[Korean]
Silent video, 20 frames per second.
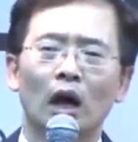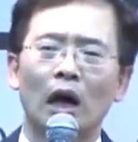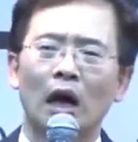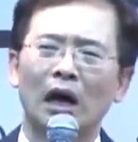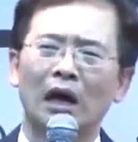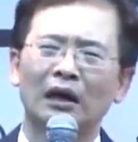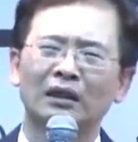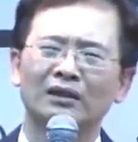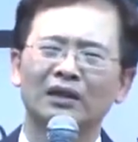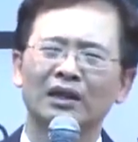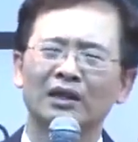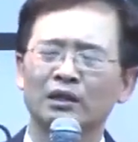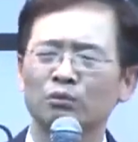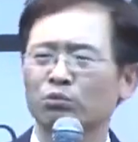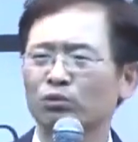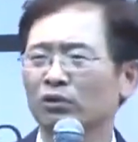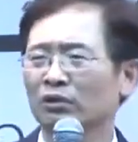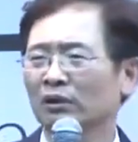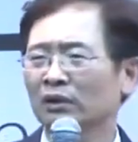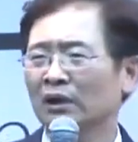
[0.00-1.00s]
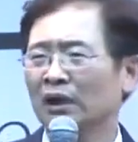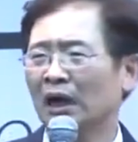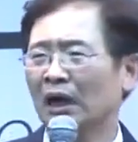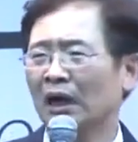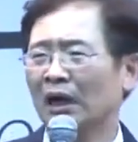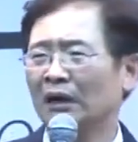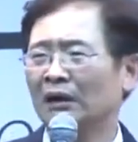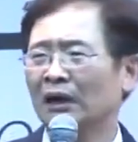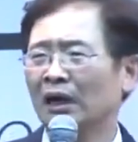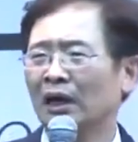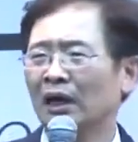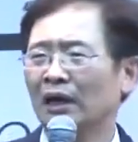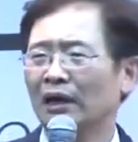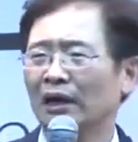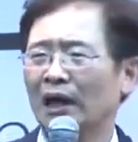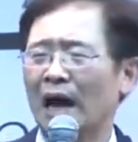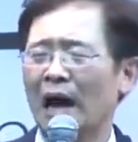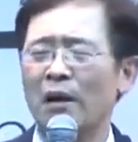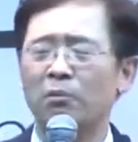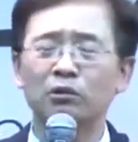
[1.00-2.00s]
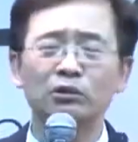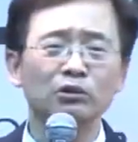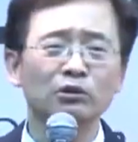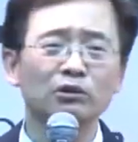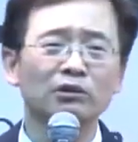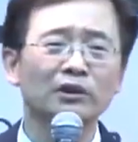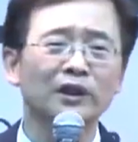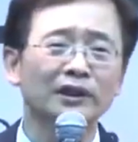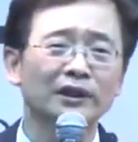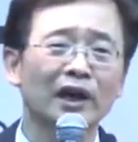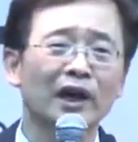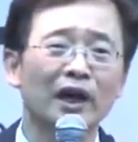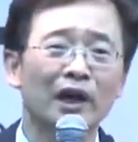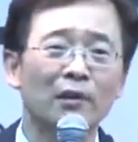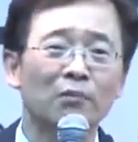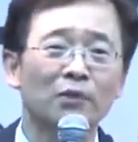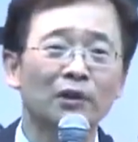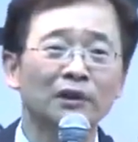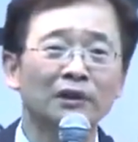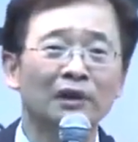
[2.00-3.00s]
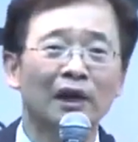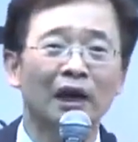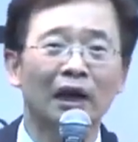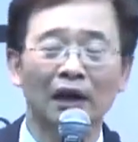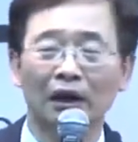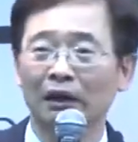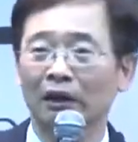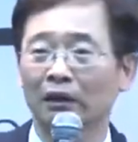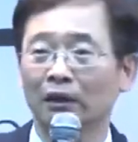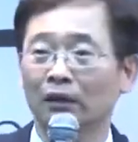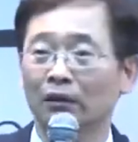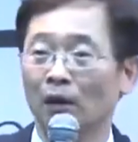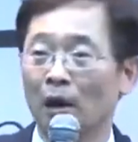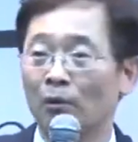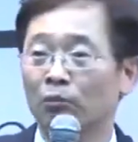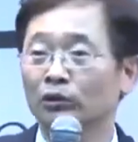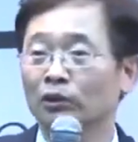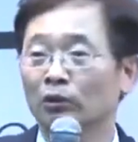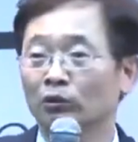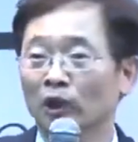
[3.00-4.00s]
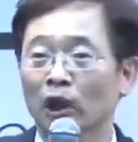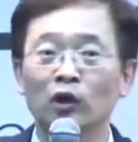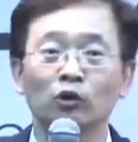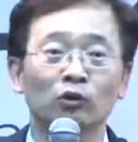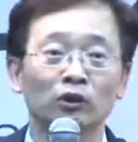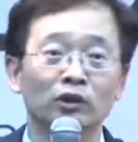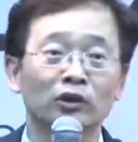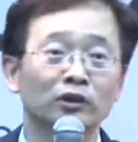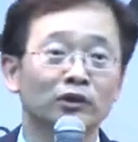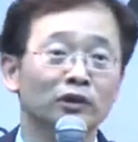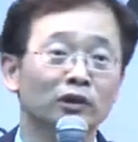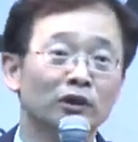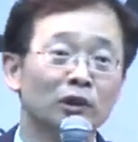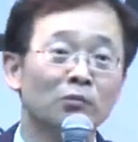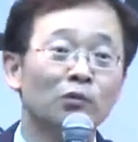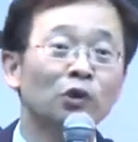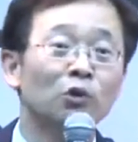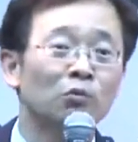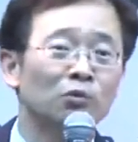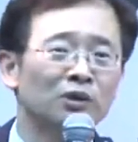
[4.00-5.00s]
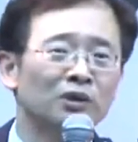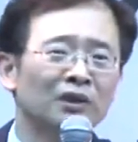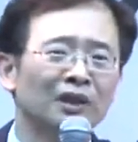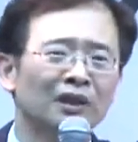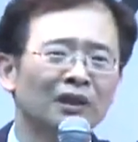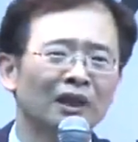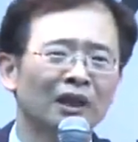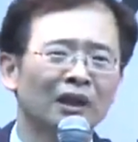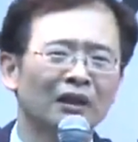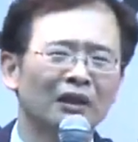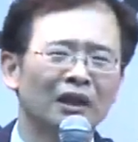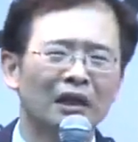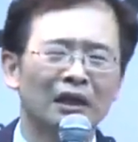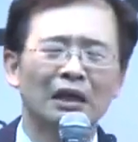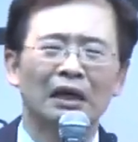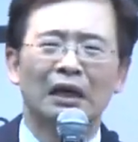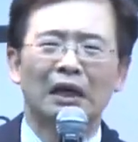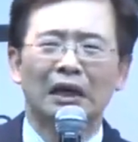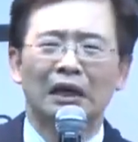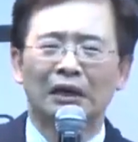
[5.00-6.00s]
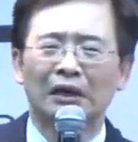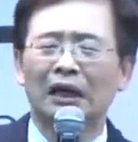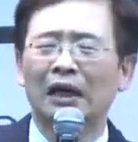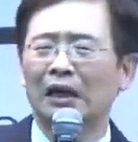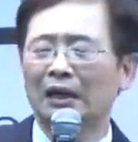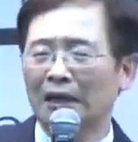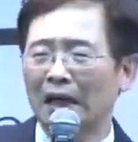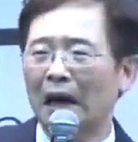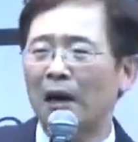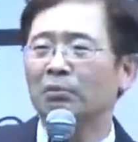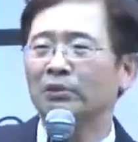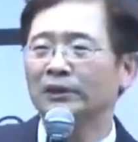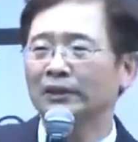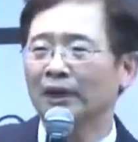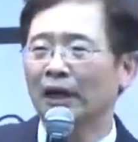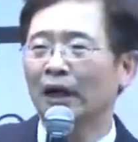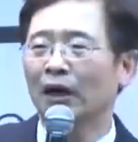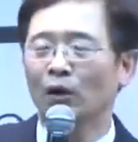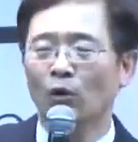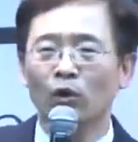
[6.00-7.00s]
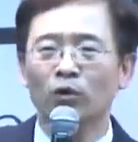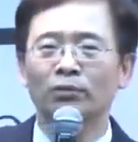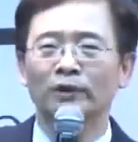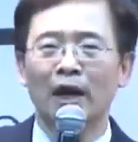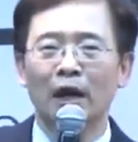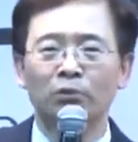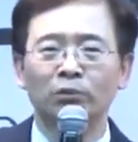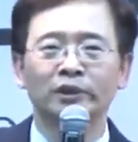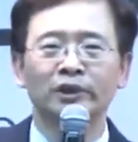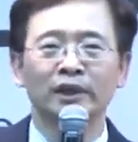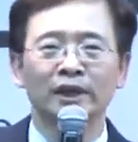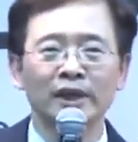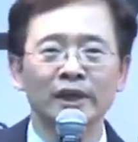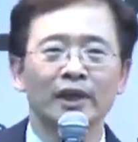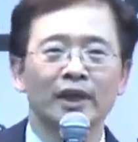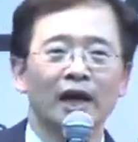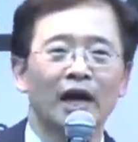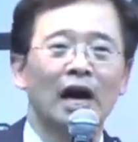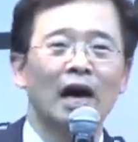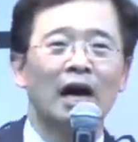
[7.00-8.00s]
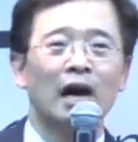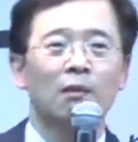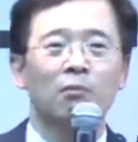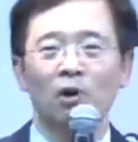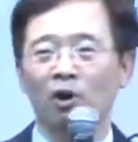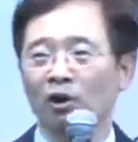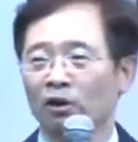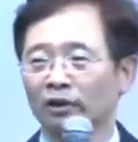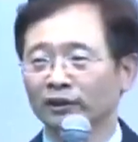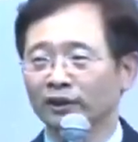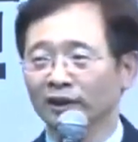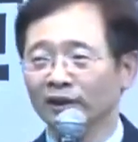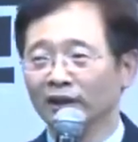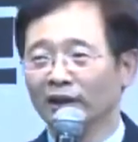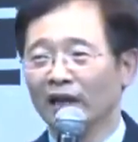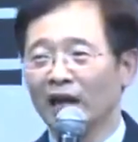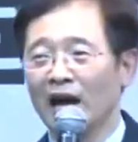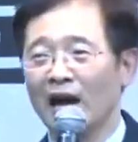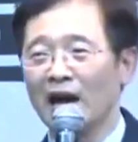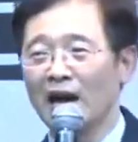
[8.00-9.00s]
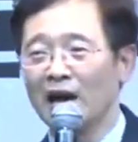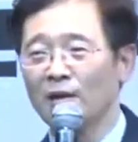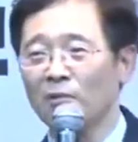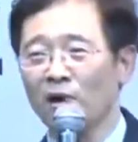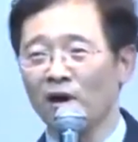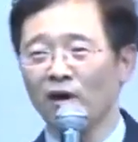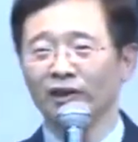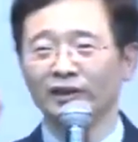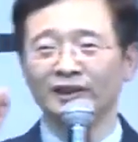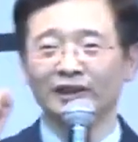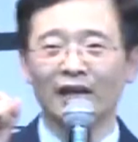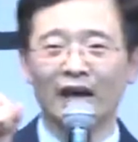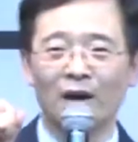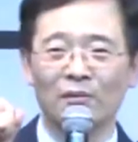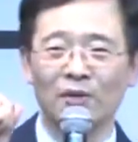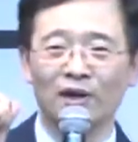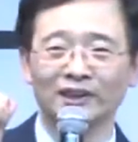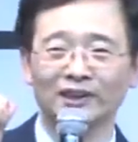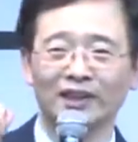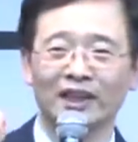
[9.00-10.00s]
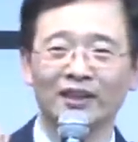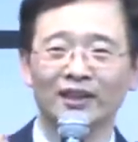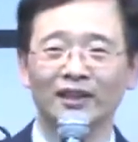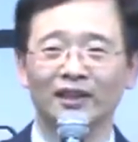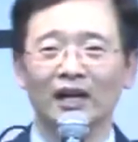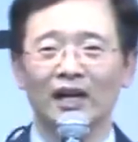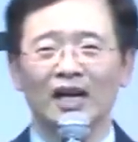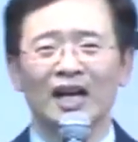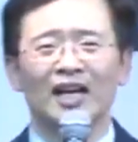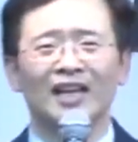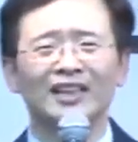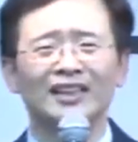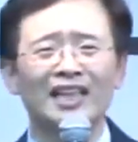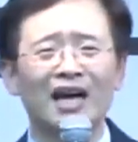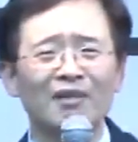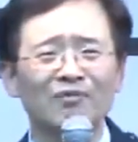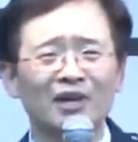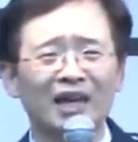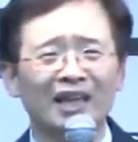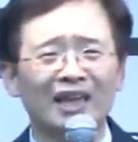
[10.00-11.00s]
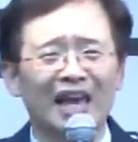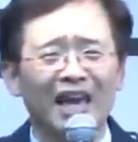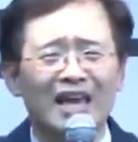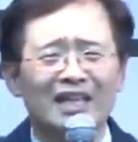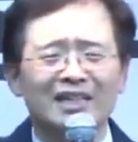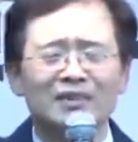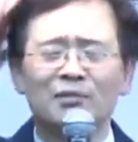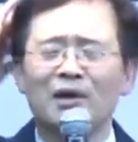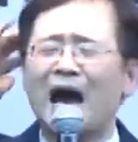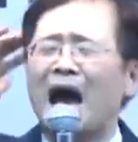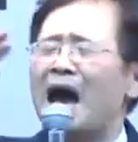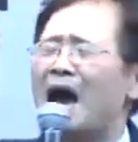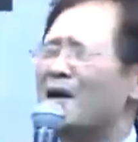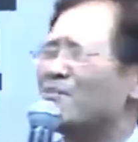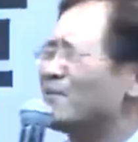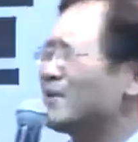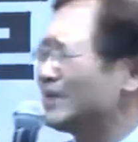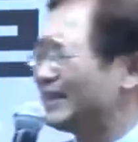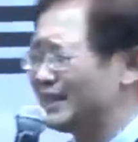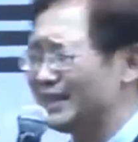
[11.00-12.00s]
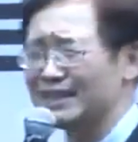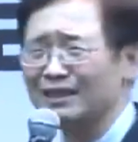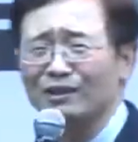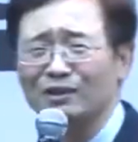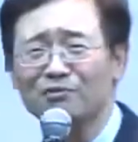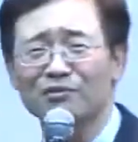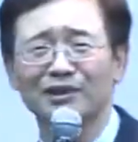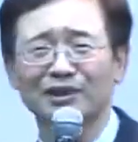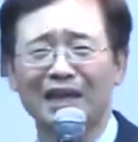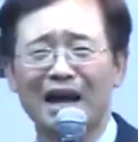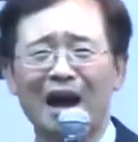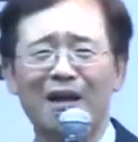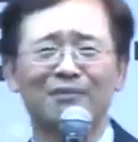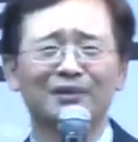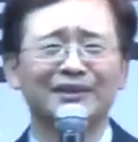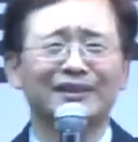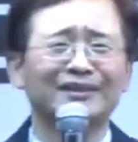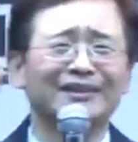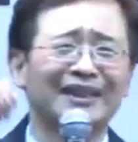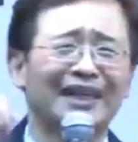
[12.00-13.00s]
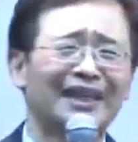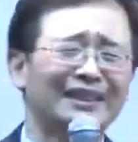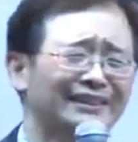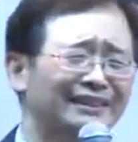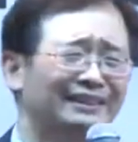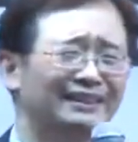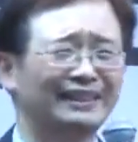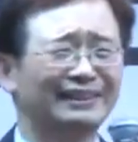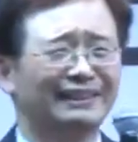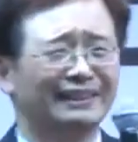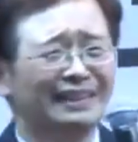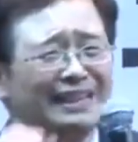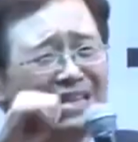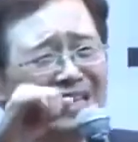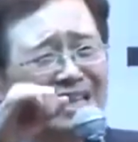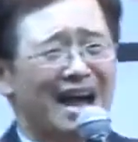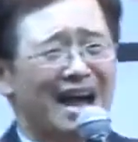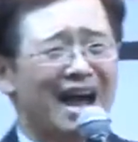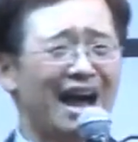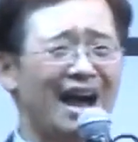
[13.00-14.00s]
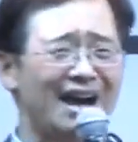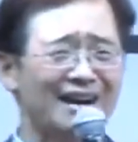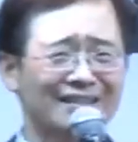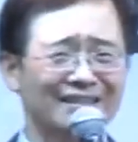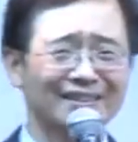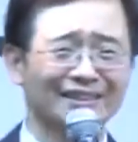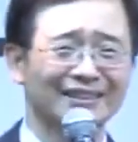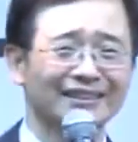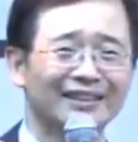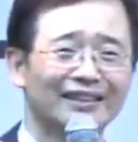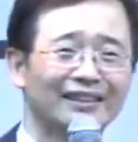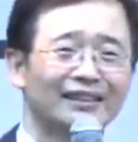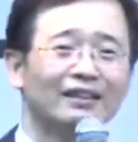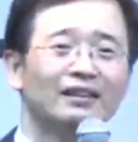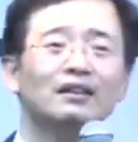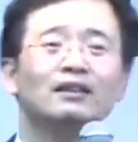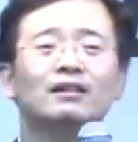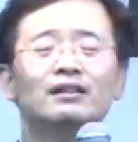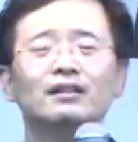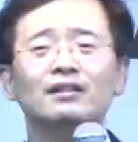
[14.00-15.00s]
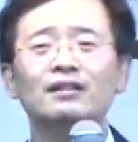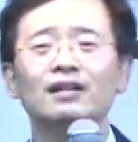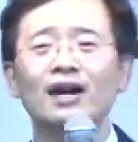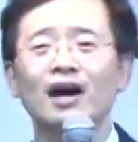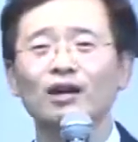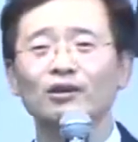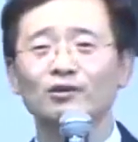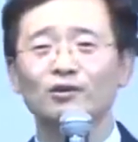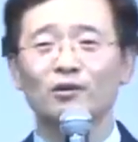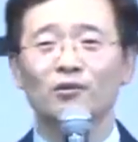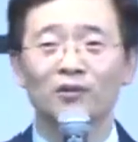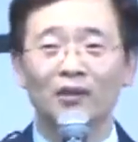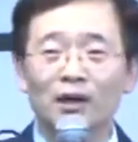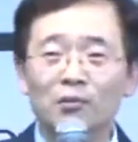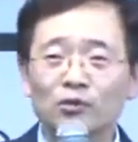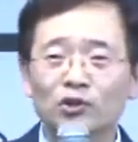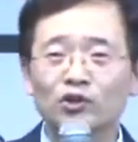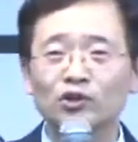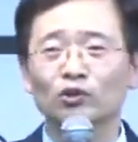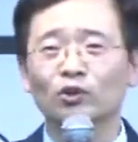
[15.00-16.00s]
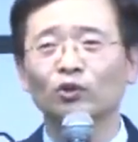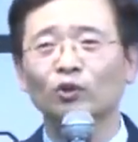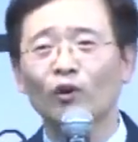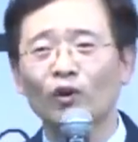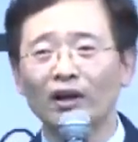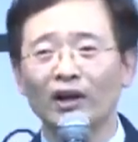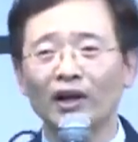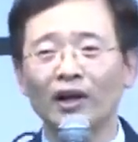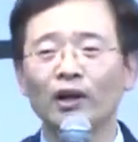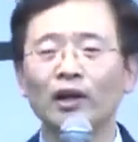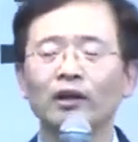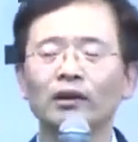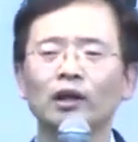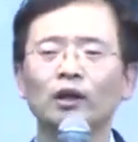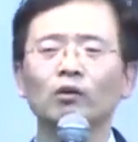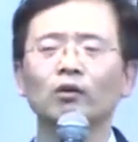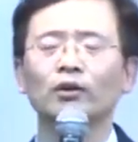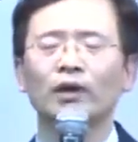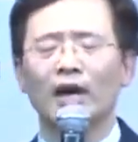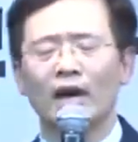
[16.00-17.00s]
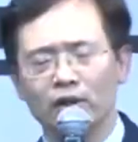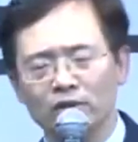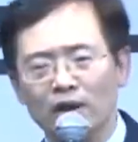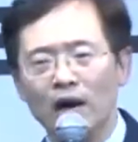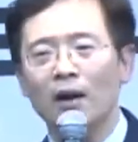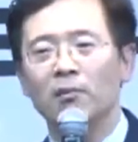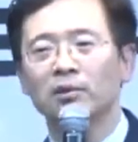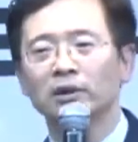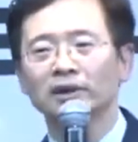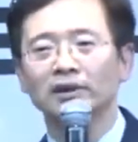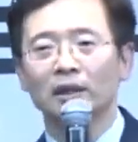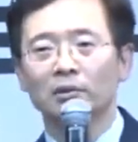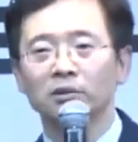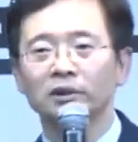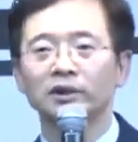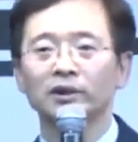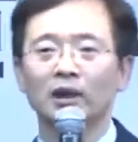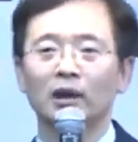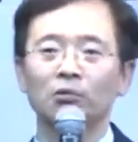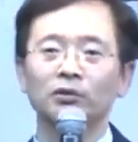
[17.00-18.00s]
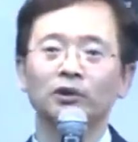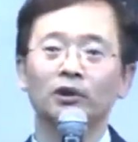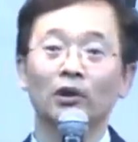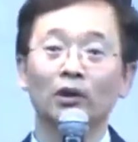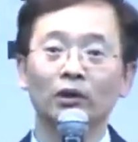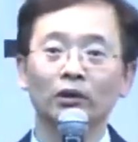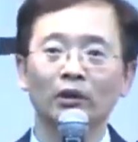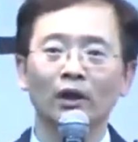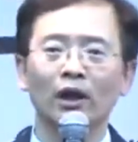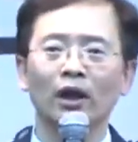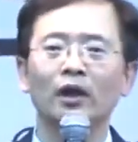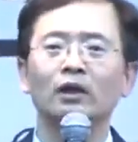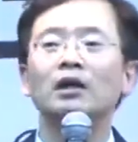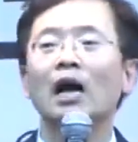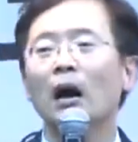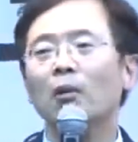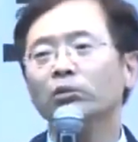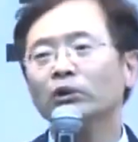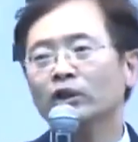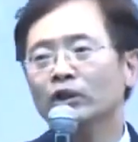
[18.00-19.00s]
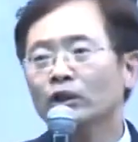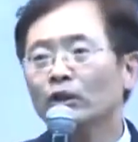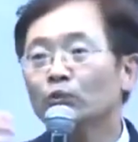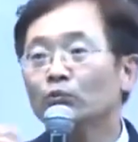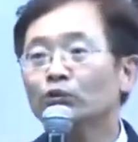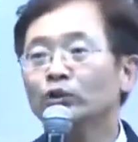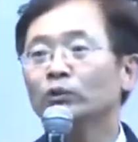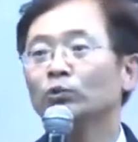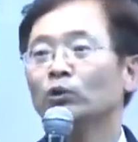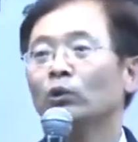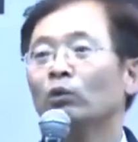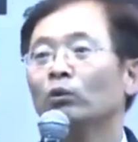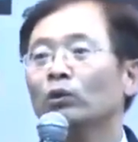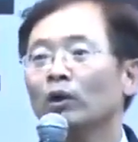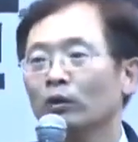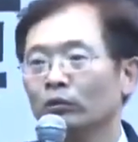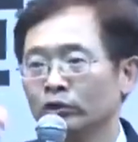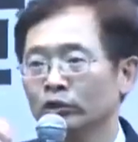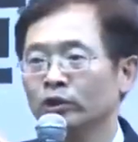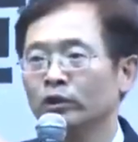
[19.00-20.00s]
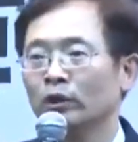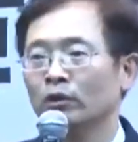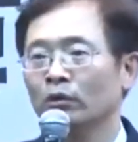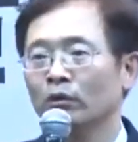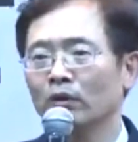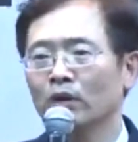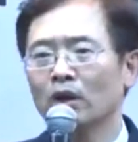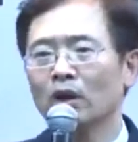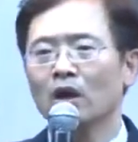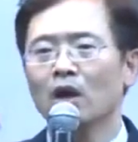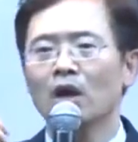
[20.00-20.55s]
아, 그냥 이분을 내가 그냥 아버지로 그냥 생각해버리자. 어, 아버지하고 나이도 연, 연배도 비슷한데. 그래, 아버지다. 오늘부터 아버지, 아버지, 아버지, 아버지 했는데, 그 다음날 깨지면 아버지는 또 무슨 아버지야? 내가 진짜, 아유, 이래. 그래가지고 넘어지고 또 했는데도 계속 아버지, 아버지, 아버지 하는데, 그 아버지 의 기름 부심이 들어오더라고, 진짜로.